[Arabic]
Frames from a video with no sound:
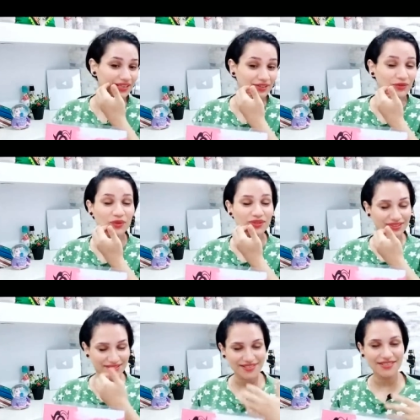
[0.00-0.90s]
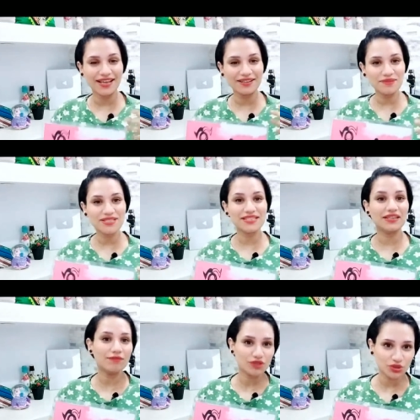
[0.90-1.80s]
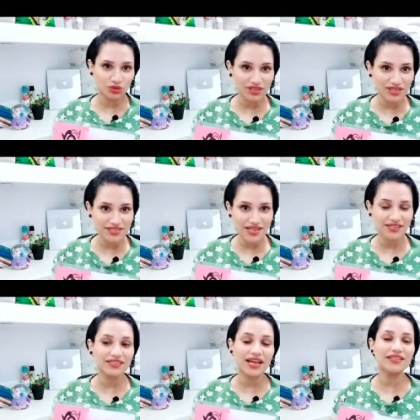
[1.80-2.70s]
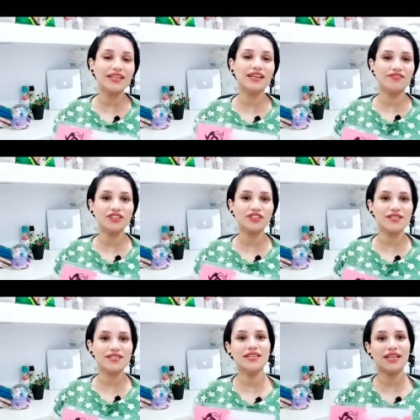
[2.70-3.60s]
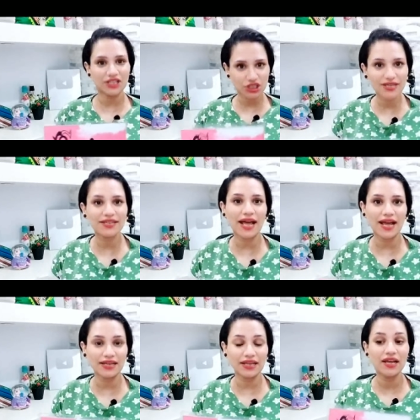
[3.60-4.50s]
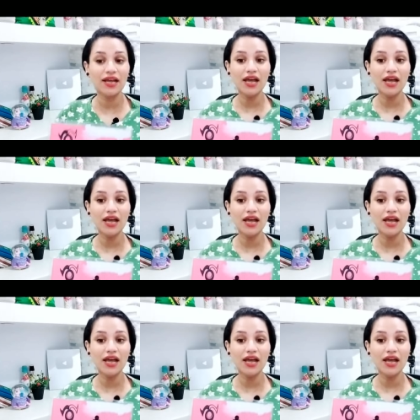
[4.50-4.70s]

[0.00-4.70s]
النقطه دي يعني بس لا مش النقطه اللي زي انت عندك الفتره دي لا شكل احلى